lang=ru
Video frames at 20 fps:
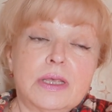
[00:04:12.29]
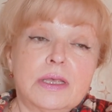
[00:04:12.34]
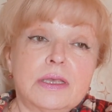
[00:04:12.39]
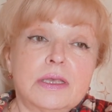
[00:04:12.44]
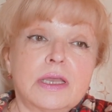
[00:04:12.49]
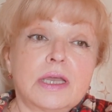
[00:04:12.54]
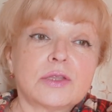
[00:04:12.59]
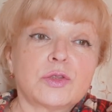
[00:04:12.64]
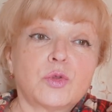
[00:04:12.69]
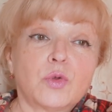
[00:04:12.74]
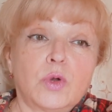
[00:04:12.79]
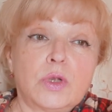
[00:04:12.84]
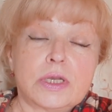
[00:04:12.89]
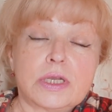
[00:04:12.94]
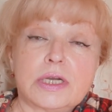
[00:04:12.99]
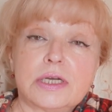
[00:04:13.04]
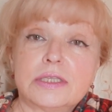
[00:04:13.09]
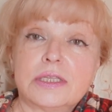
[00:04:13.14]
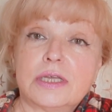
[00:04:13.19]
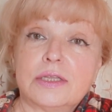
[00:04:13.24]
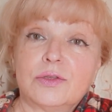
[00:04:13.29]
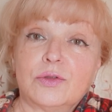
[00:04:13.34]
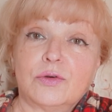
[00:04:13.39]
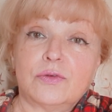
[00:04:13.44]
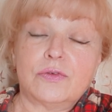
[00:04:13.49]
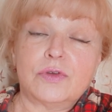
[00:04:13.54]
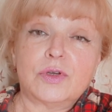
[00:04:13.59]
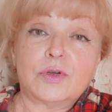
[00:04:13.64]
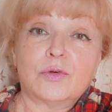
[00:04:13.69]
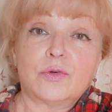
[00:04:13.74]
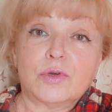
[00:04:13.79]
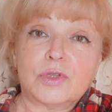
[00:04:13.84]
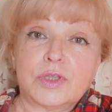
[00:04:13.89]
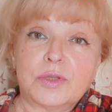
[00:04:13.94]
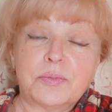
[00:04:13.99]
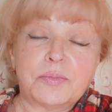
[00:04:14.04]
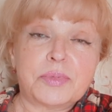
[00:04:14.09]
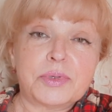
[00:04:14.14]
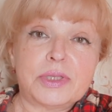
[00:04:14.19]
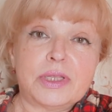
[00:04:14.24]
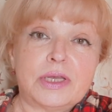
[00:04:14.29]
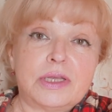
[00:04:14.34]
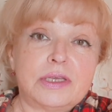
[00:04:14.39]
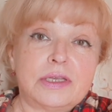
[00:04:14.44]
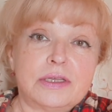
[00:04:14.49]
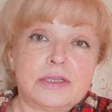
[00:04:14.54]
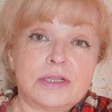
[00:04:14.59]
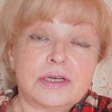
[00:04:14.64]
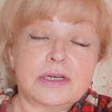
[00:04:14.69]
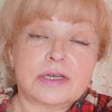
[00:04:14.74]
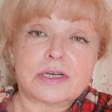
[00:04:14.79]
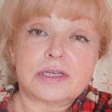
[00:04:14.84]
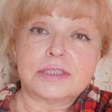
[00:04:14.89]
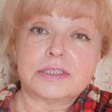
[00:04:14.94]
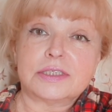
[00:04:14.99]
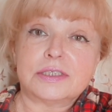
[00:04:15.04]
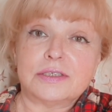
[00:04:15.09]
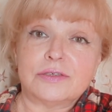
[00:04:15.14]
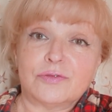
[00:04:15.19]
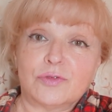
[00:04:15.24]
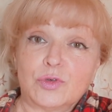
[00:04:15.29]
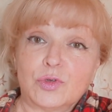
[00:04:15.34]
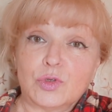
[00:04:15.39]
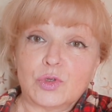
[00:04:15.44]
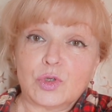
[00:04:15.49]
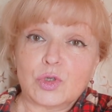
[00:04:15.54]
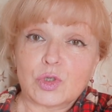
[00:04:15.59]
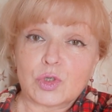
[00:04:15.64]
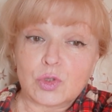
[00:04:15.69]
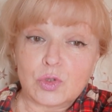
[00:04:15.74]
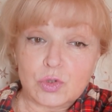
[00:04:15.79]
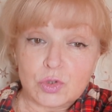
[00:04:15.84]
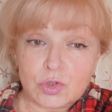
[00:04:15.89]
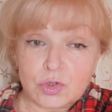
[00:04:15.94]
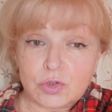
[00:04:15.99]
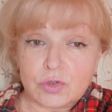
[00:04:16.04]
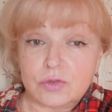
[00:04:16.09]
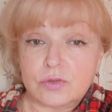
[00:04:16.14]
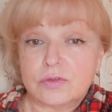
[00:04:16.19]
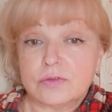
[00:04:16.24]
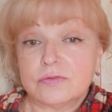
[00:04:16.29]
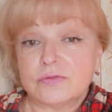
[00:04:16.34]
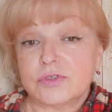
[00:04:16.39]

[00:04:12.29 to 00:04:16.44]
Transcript: Я только на Новый год им подарила красивую кружку.